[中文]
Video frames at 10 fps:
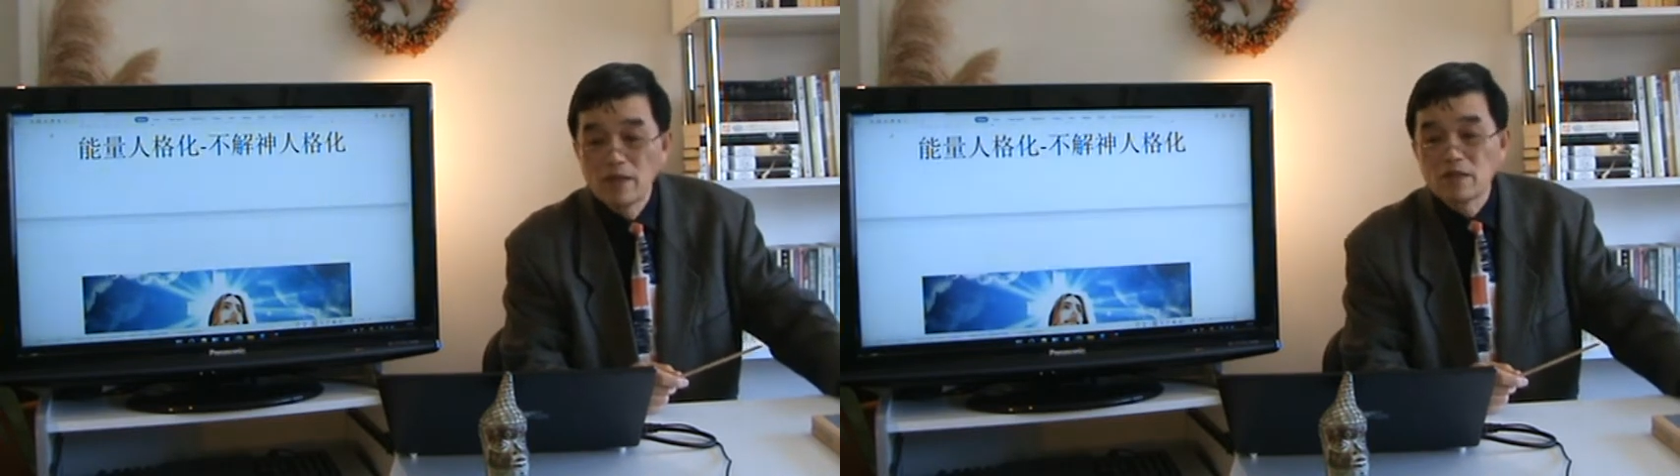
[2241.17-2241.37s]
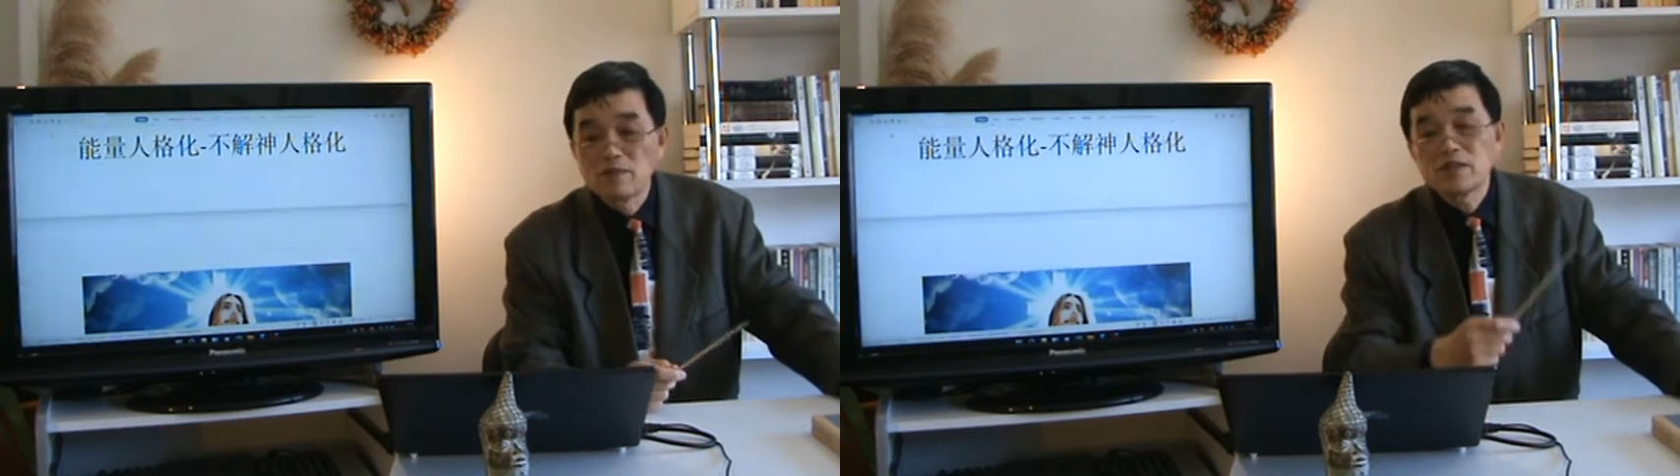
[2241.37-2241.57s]

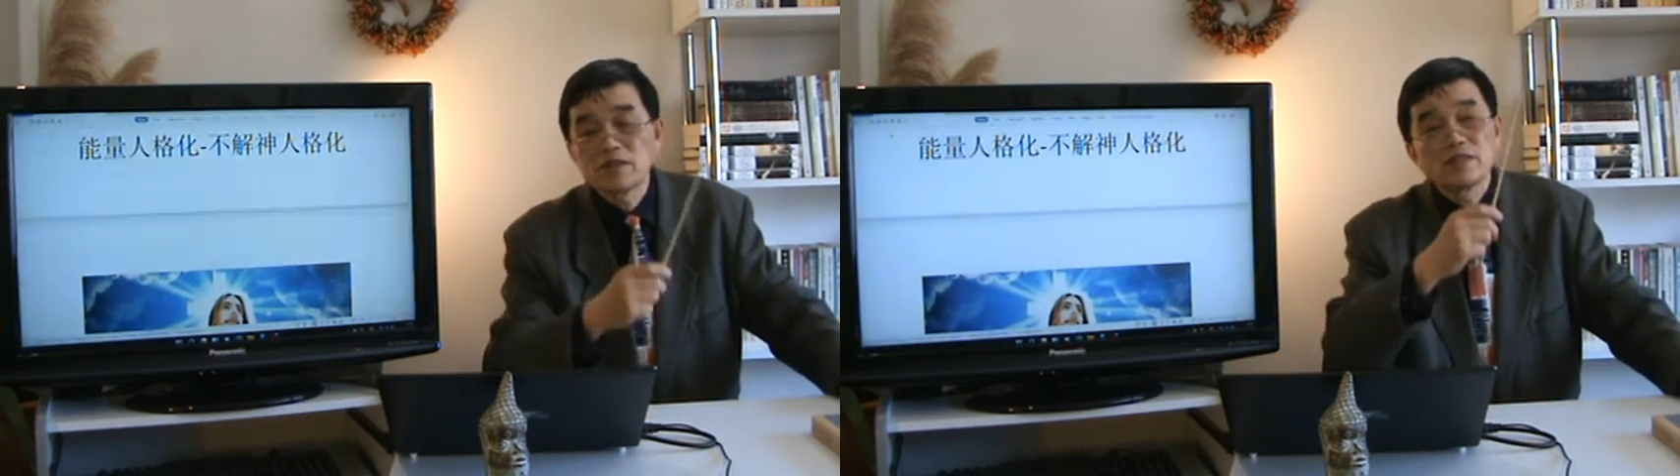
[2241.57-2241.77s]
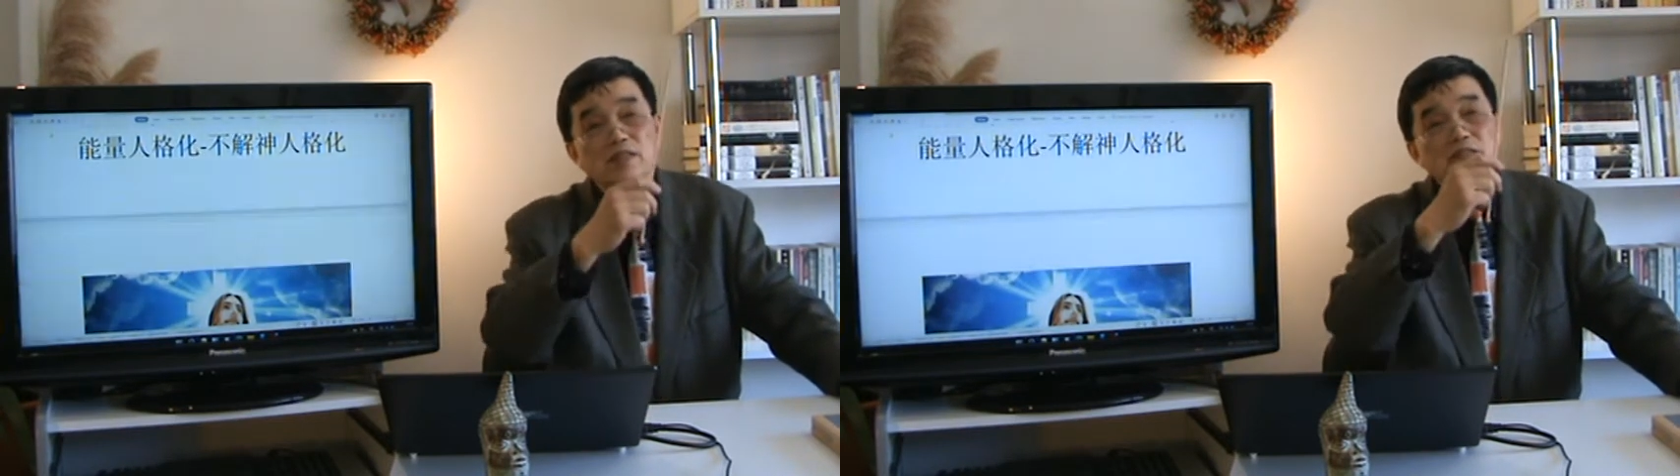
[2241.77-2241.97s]
怎么
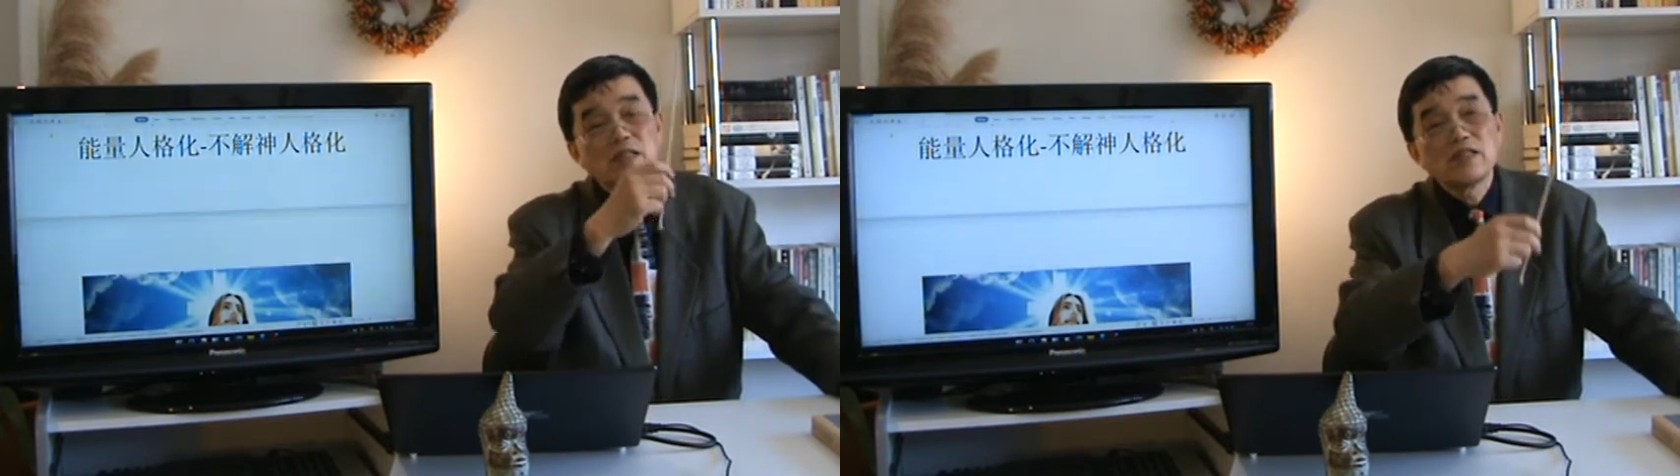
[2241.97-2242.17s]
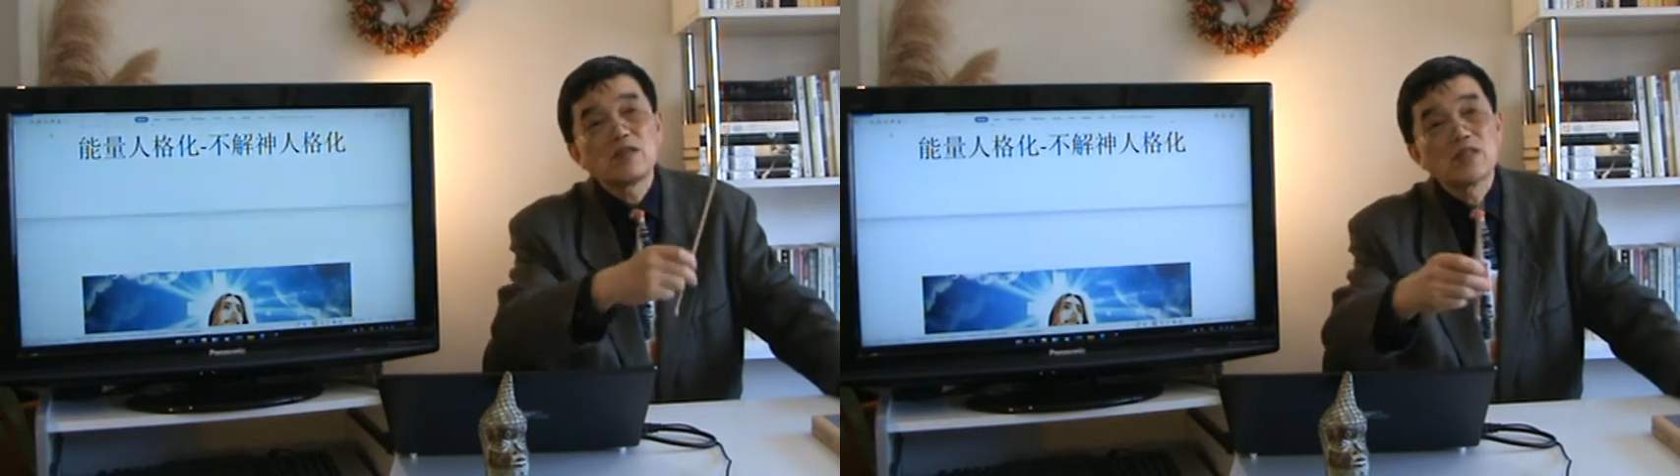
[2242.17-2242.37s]
神
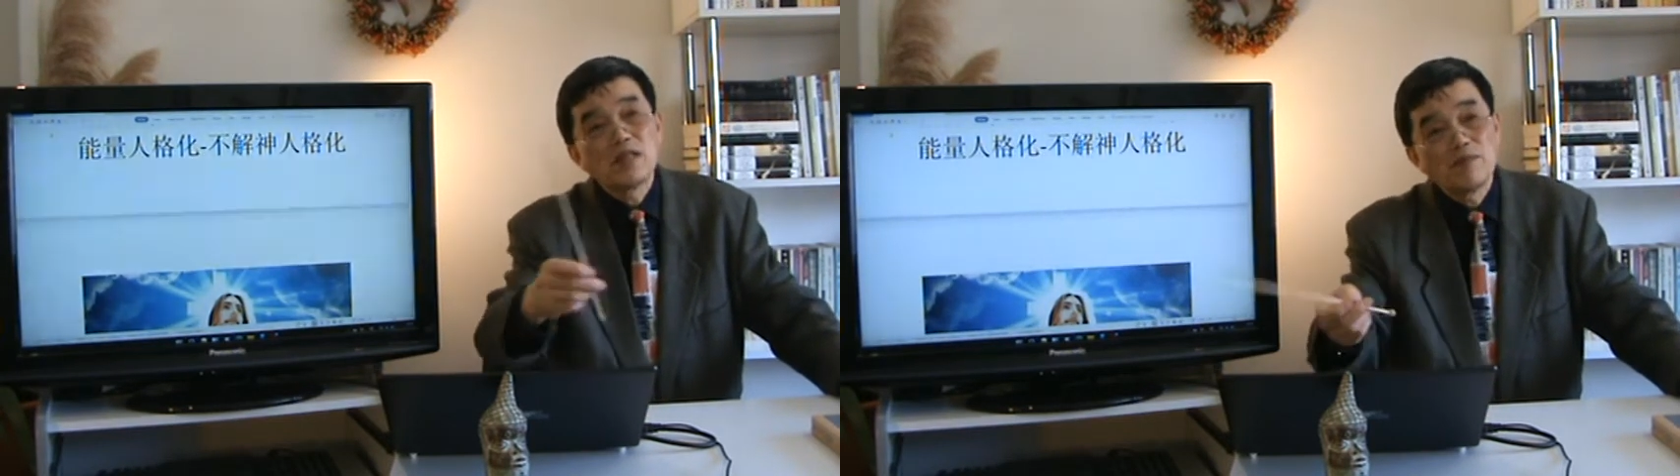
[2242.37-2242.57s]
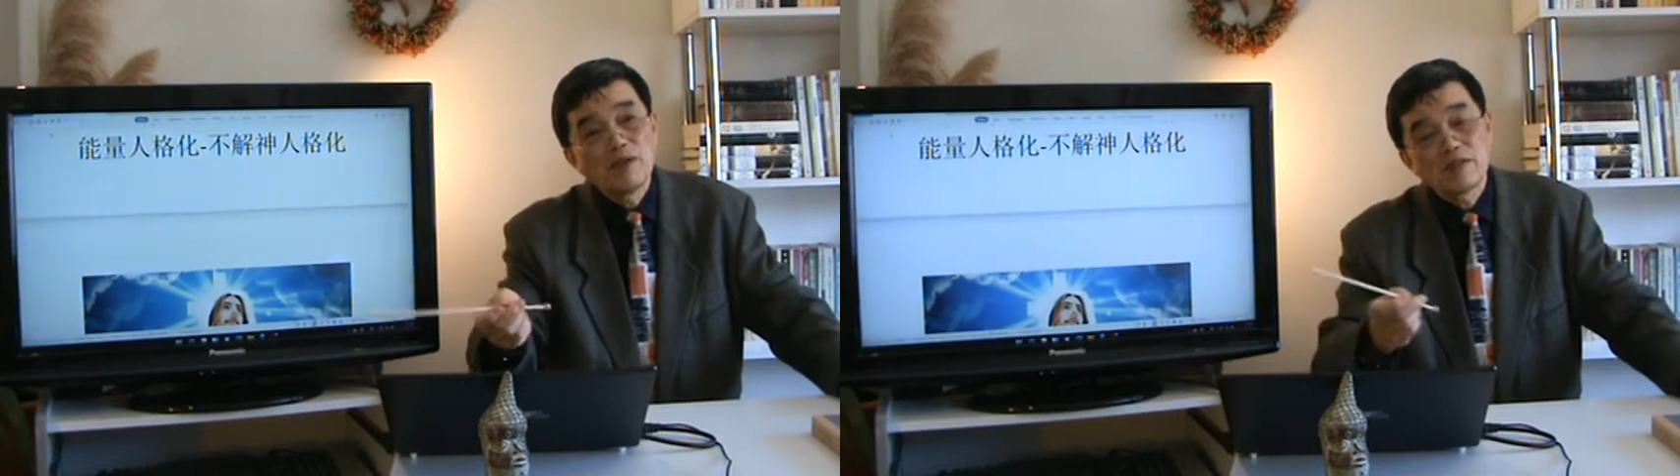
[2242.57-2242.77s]
神又可
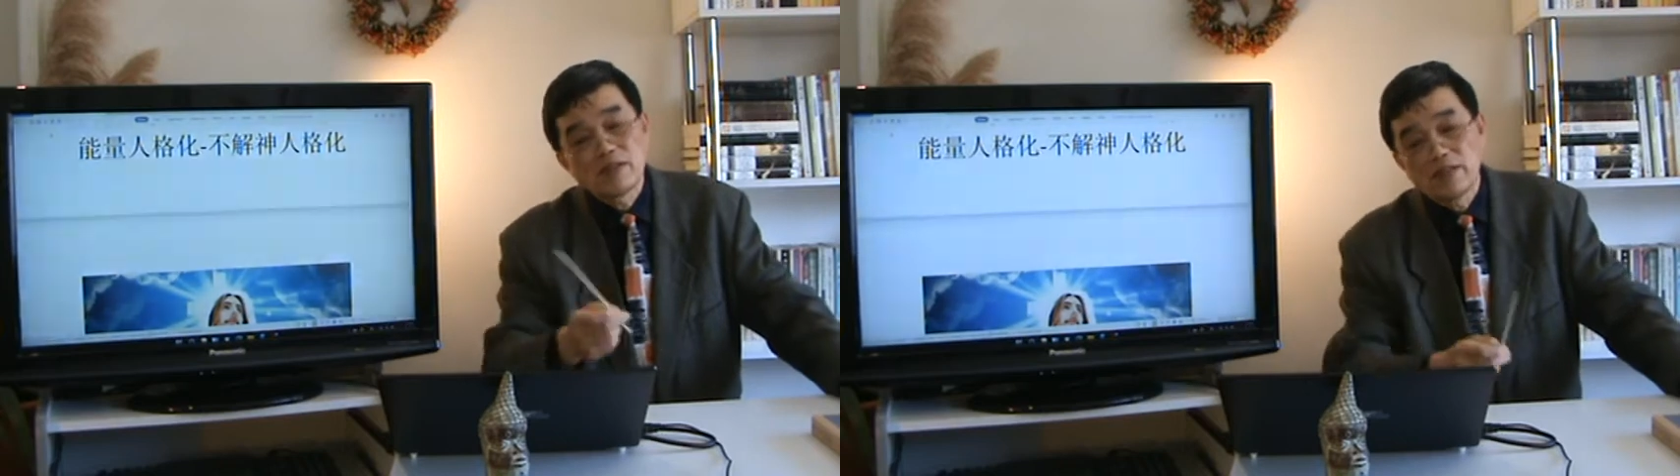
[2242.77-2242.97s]
以变成